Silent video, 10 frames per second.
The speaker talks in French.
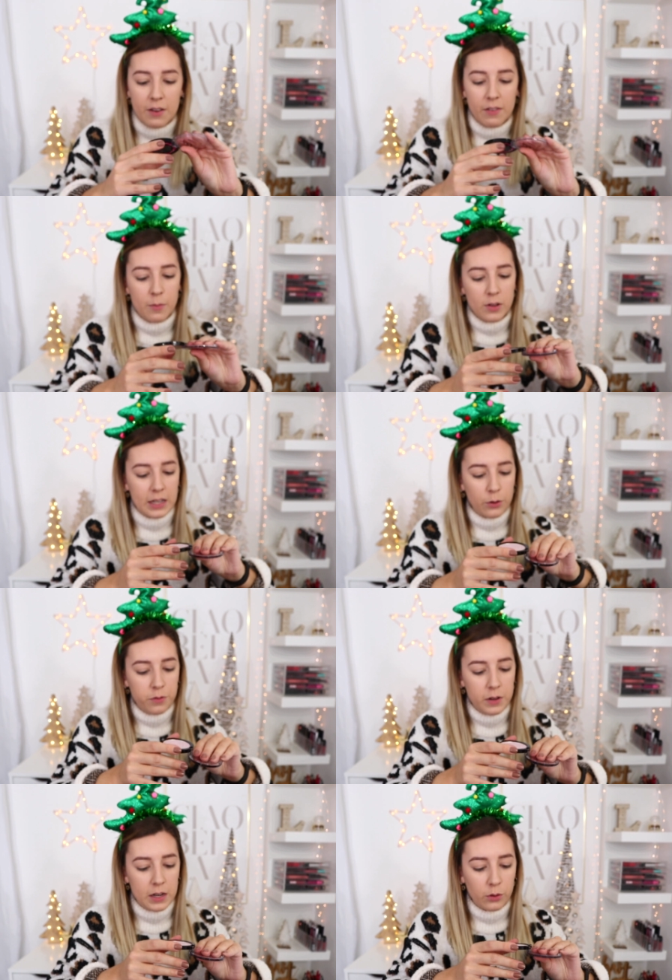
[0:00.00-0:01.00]
il y a vraiment des
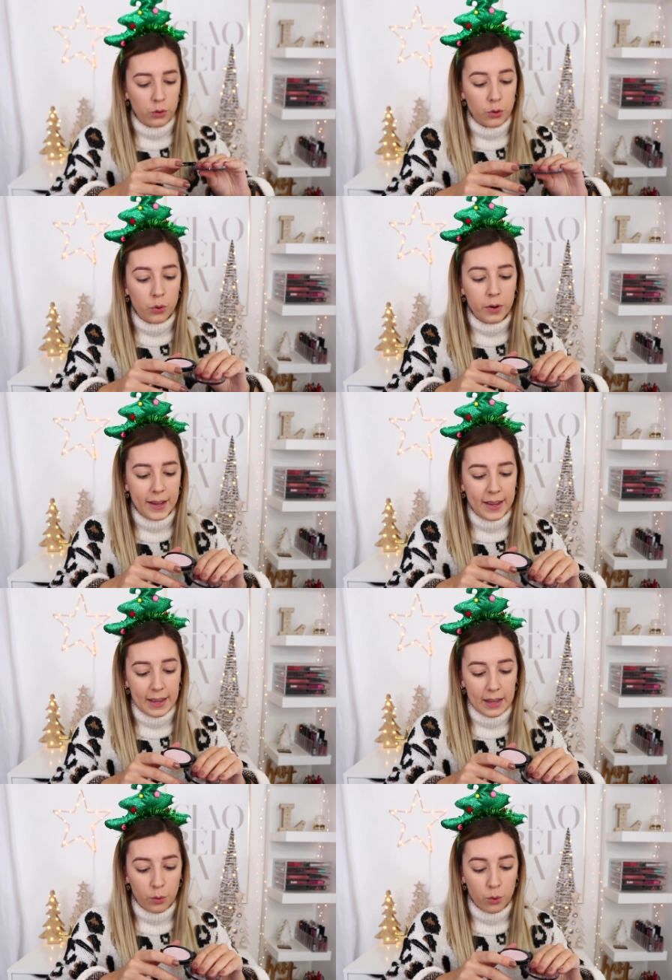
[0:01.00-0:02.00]
reflets entre doré
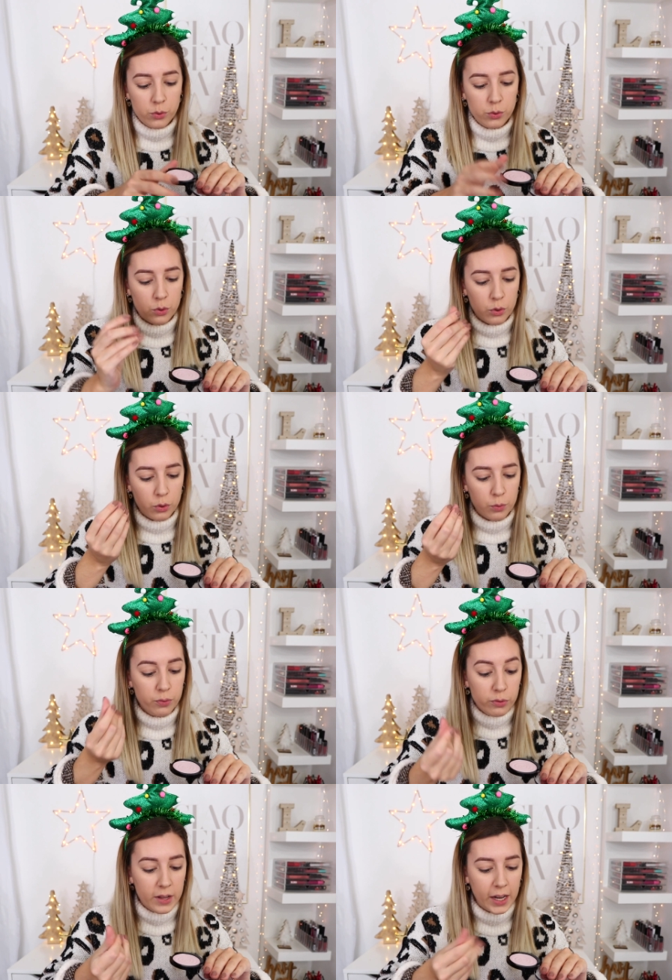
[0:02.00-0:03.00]
et rose euh,
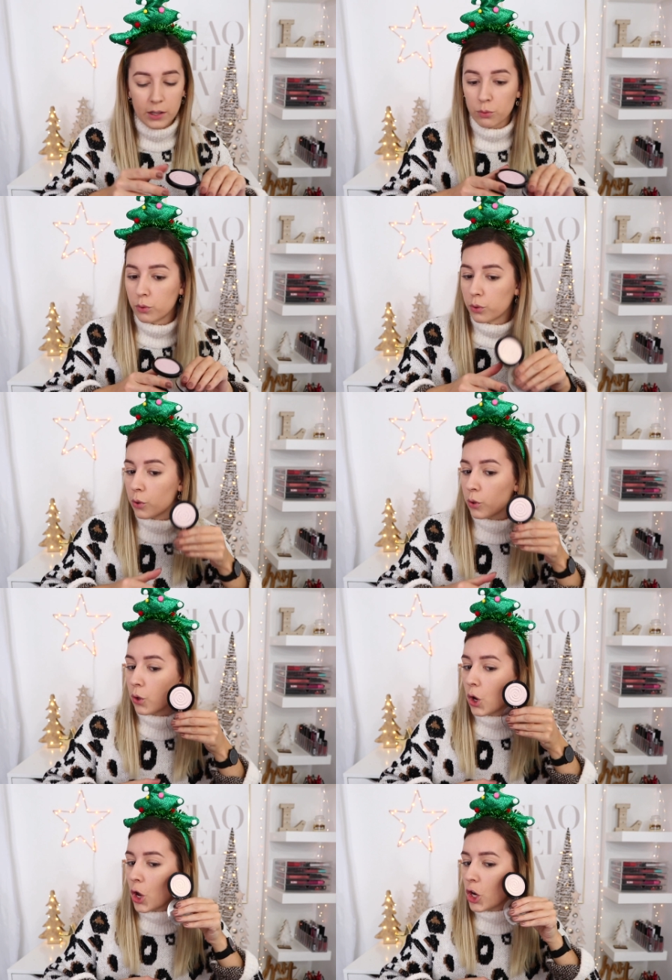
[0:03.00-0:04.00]
poudré. Donc
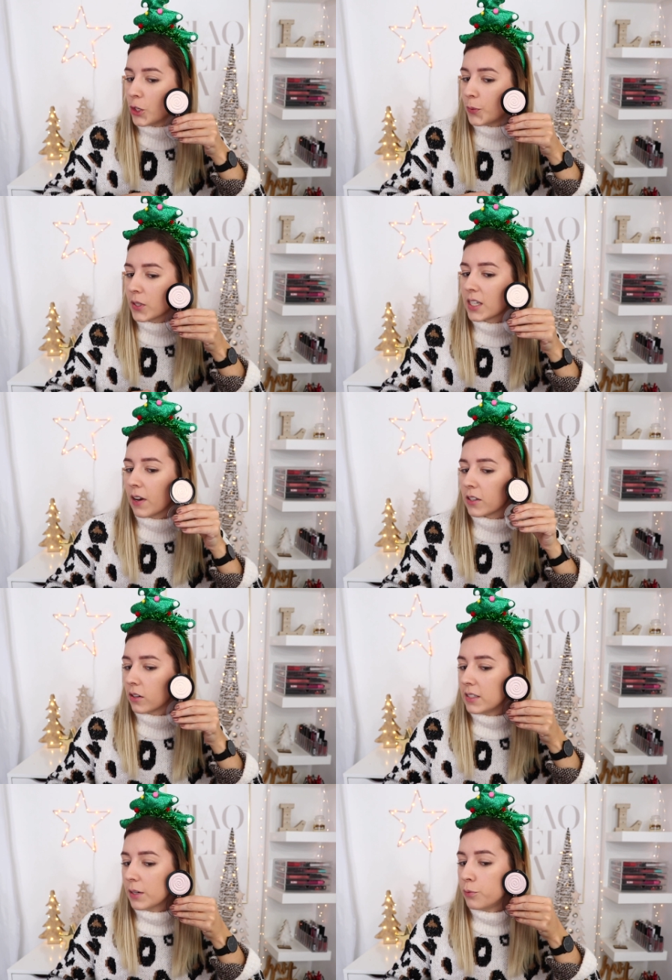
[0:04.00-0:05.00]
euh, je pense qu'il va
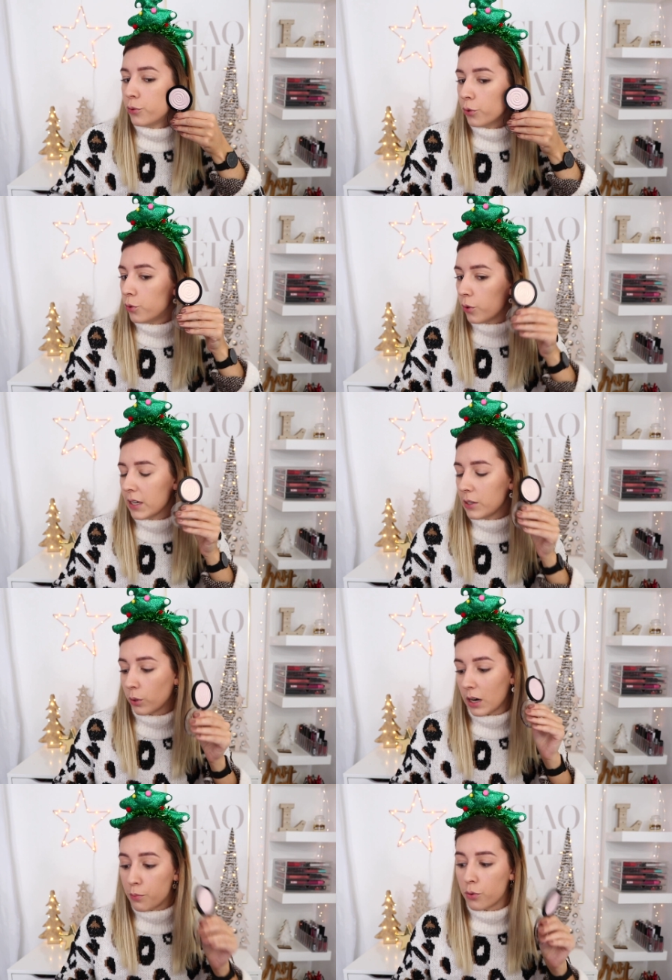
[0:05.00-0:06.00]
ressortir plutôt doré
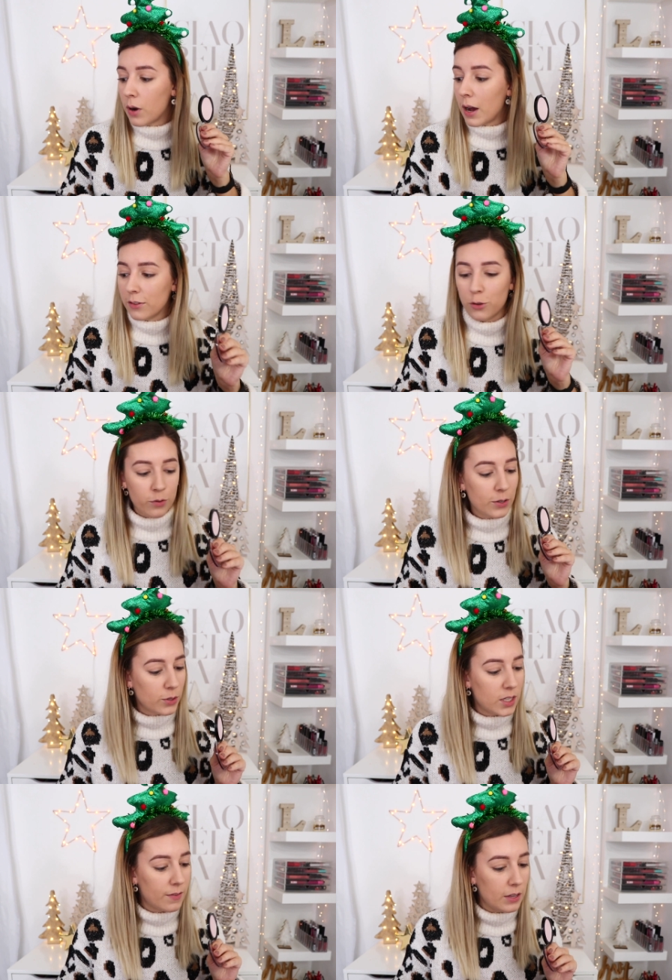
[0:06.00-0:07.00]
sur la peau. Hâte de voir ce
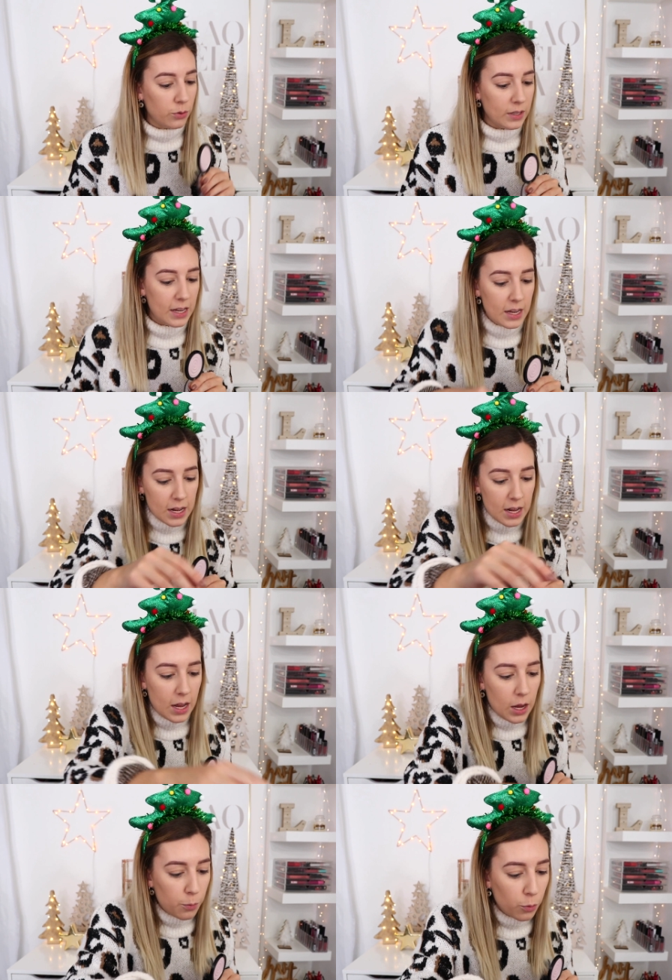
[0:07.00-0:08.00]
que ça va donner.
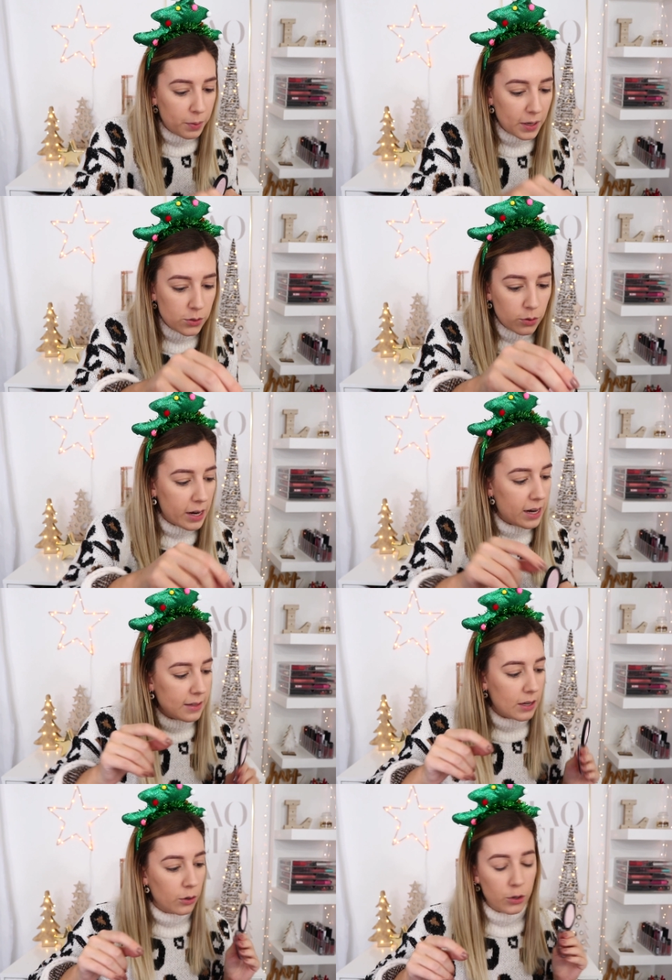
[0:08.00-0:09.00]
Mon pinceau
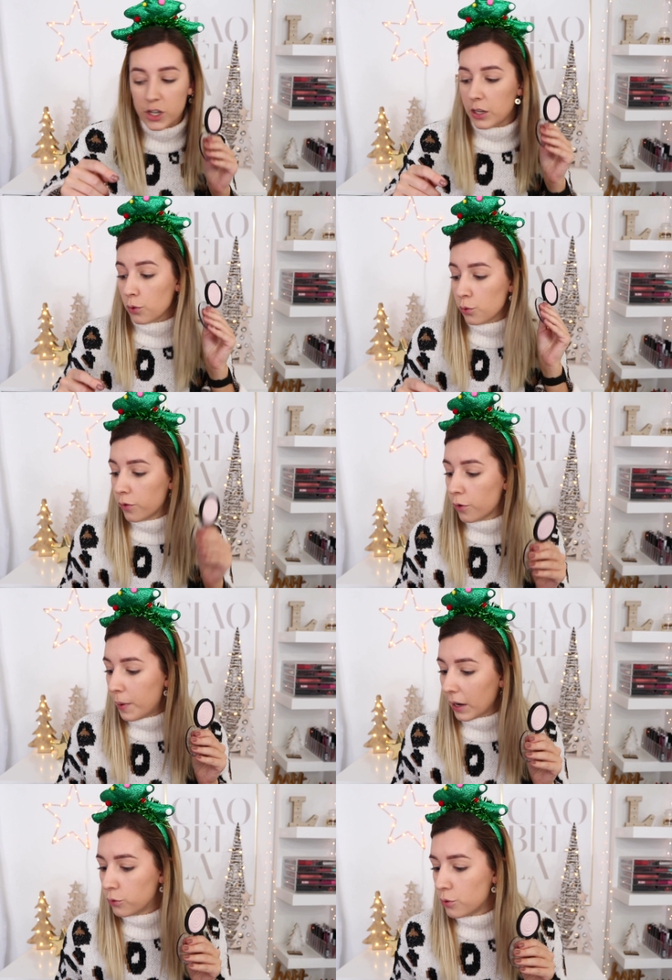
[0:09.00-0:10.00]
highlighter que j'ai de nouveau
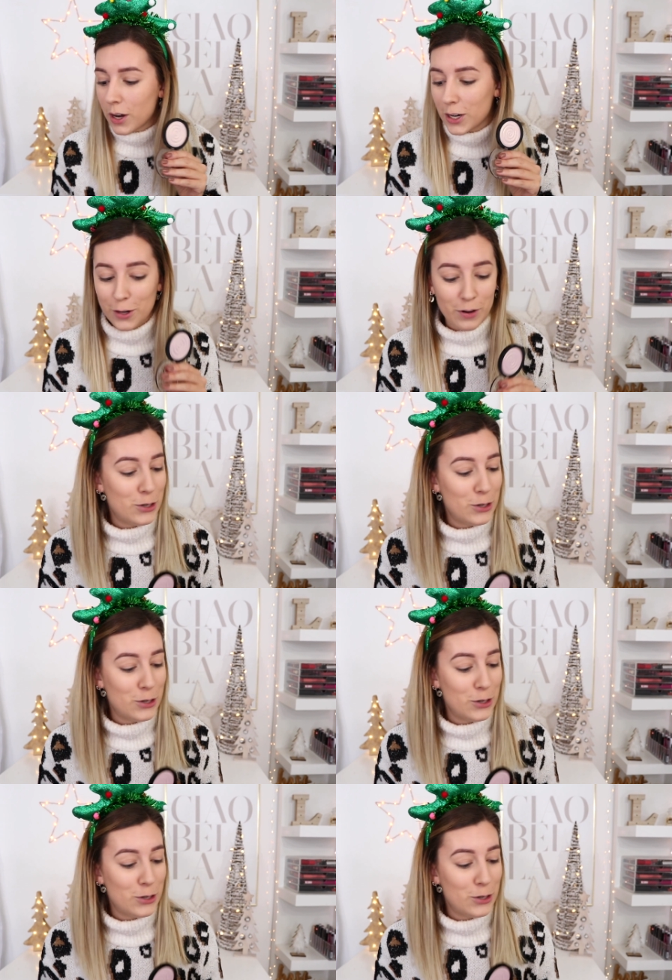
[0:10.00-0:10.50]
perdu. À chaque fois,